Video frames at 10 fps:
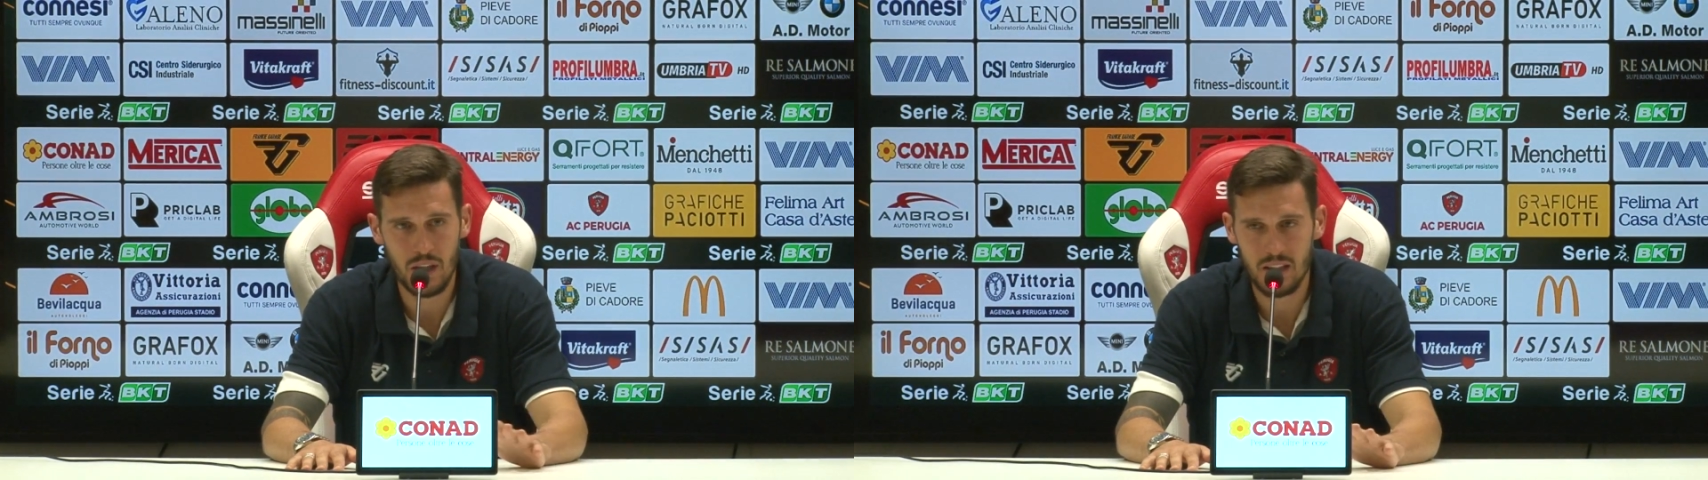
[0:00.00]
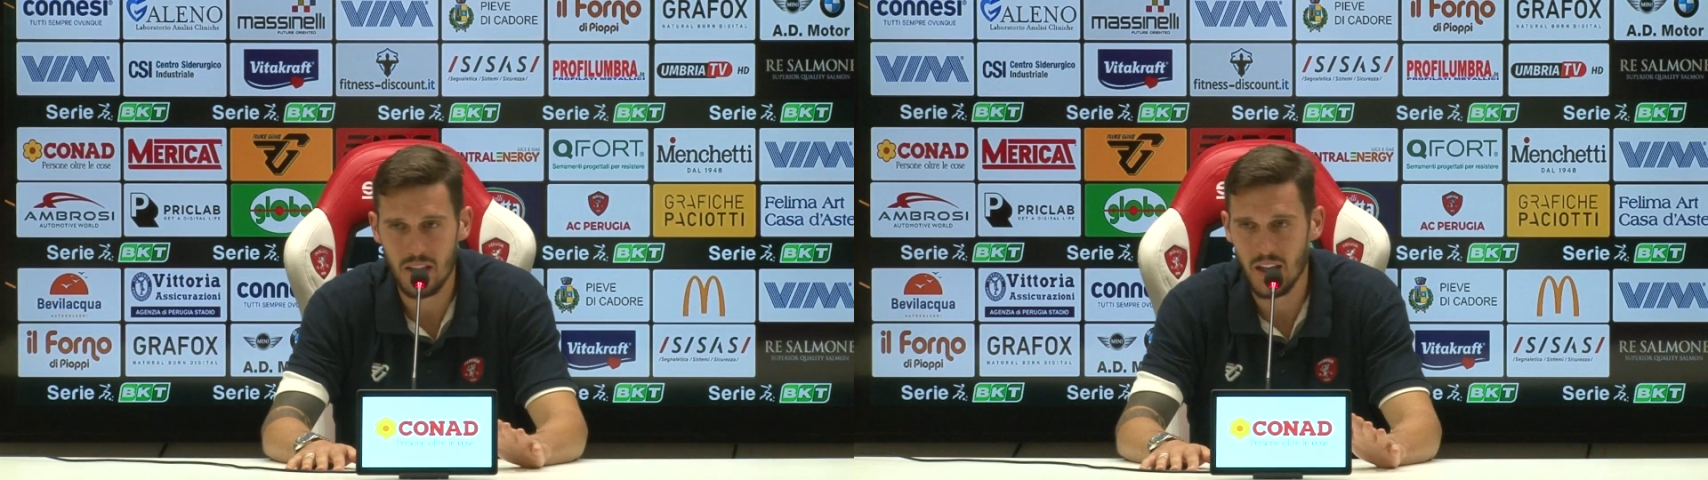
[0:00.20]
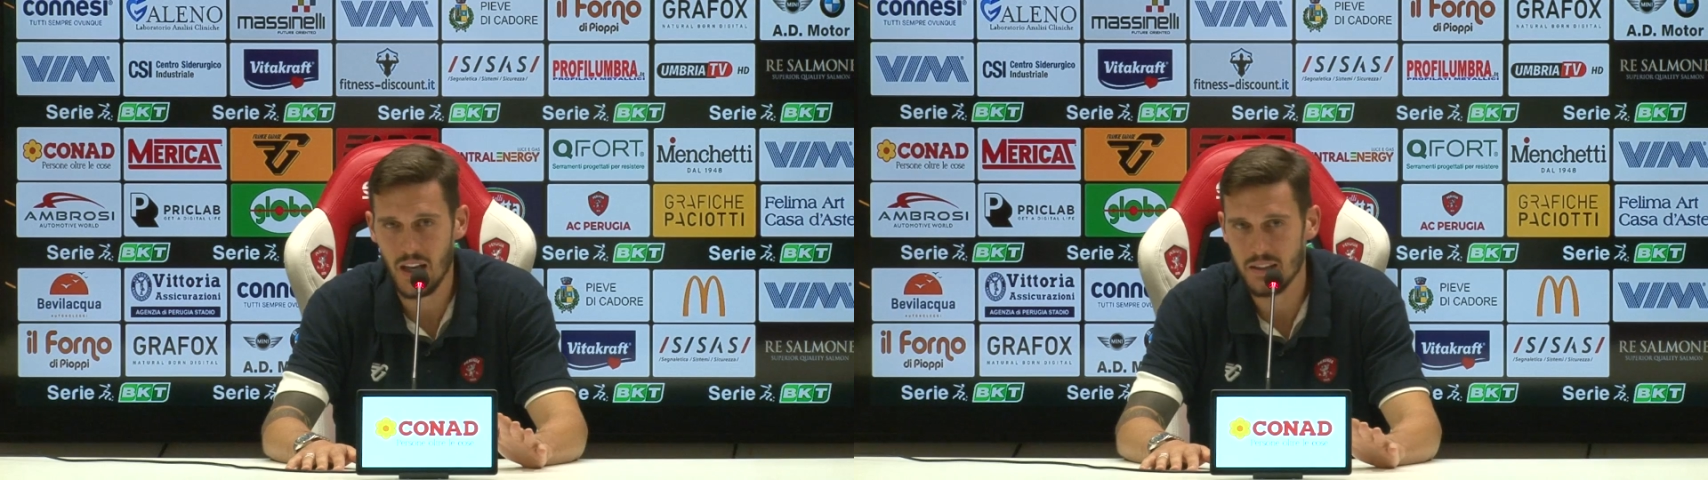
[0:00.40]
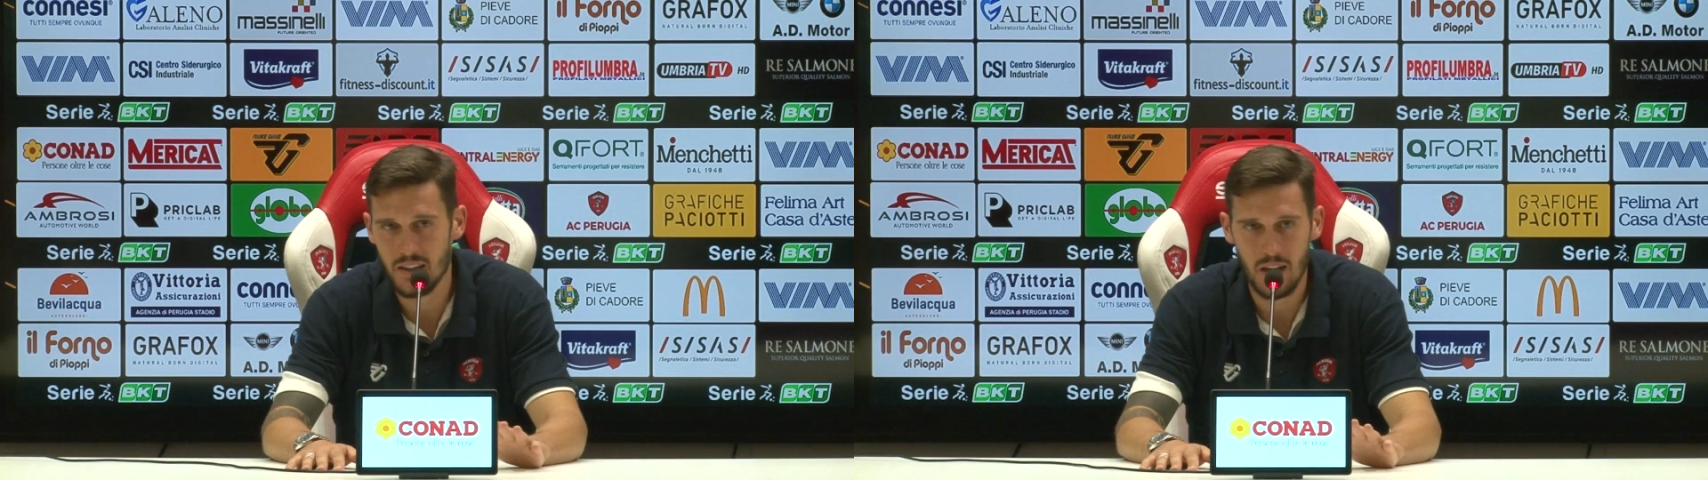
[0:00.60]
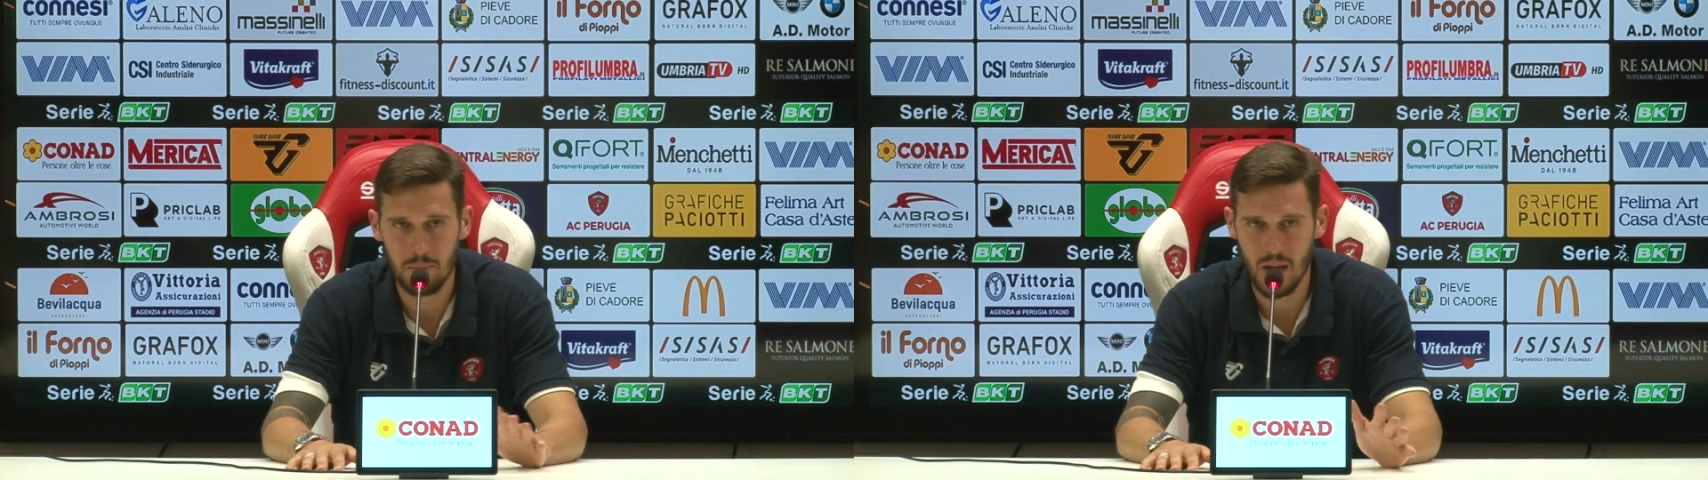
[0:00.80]
attaccanti
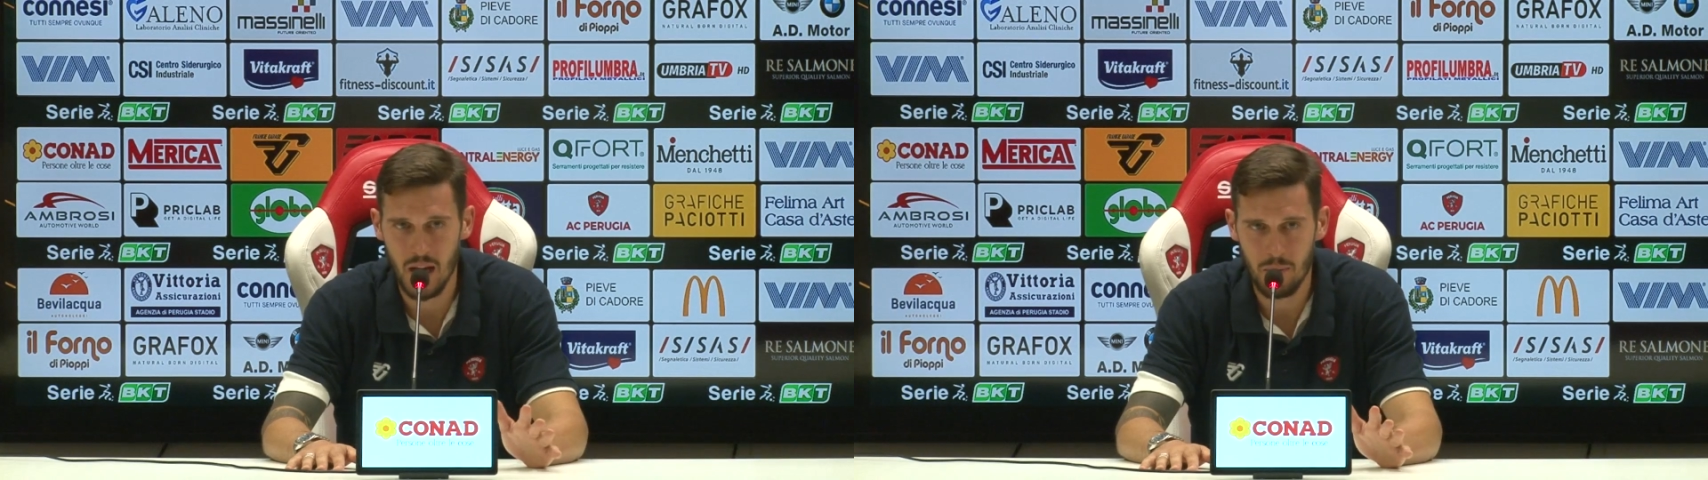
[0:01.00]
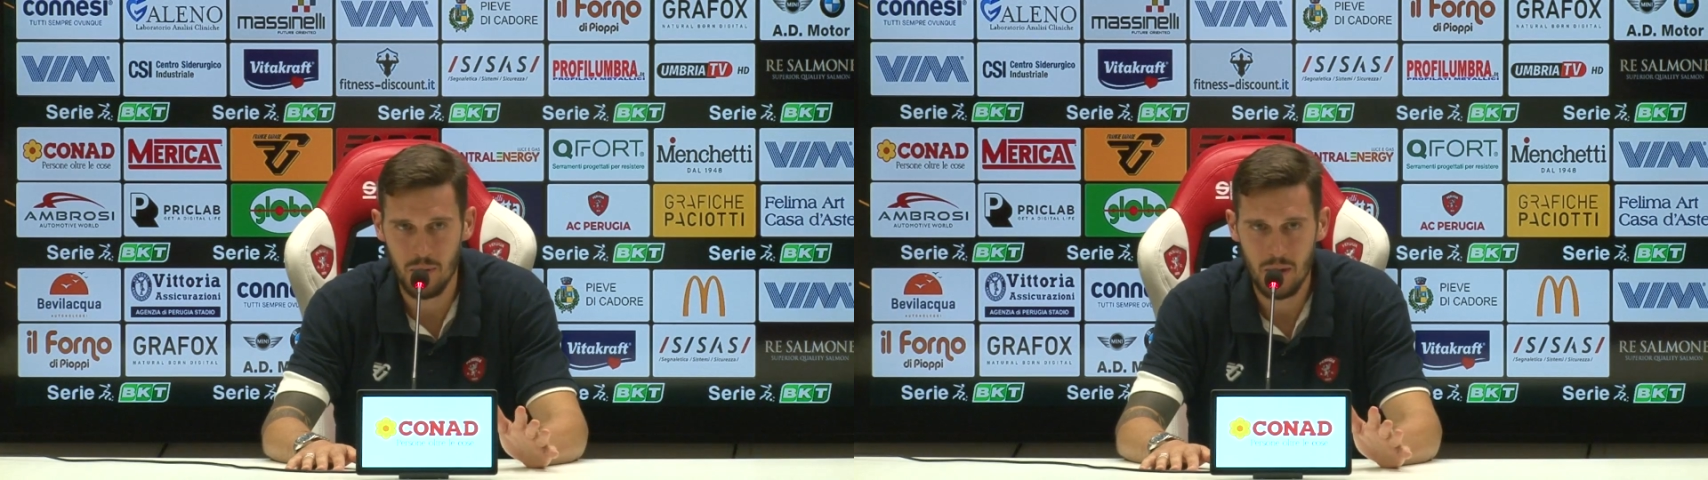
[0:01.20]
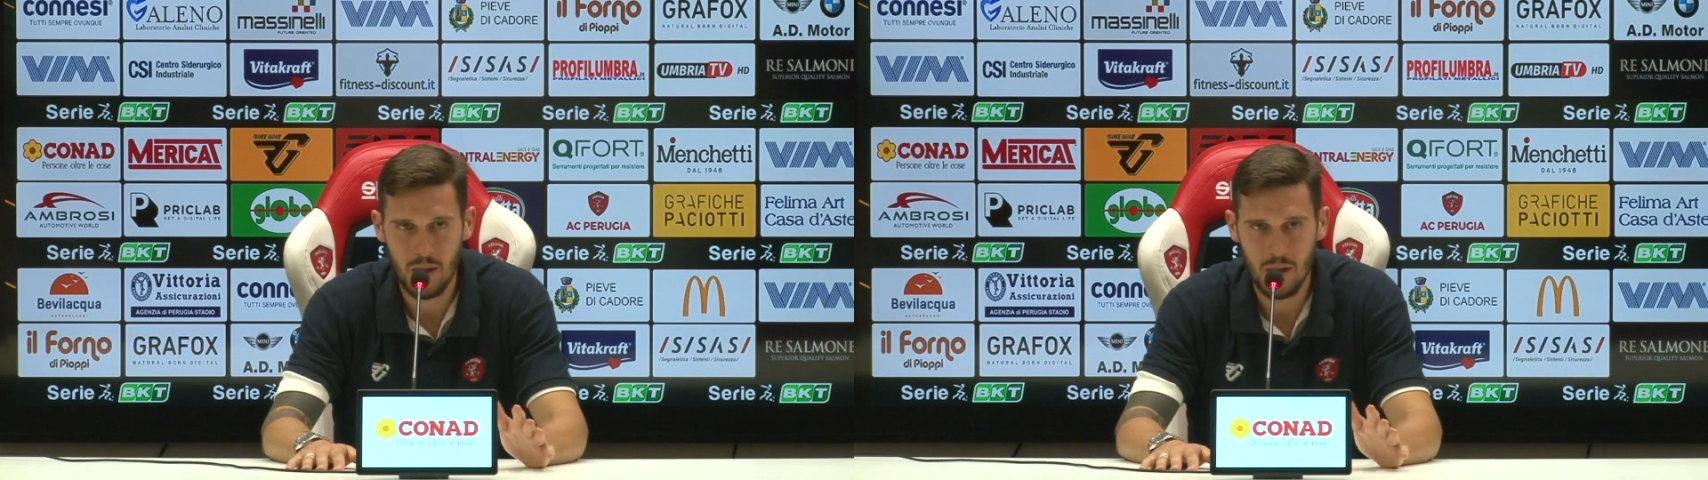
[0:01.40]
che abbiamo.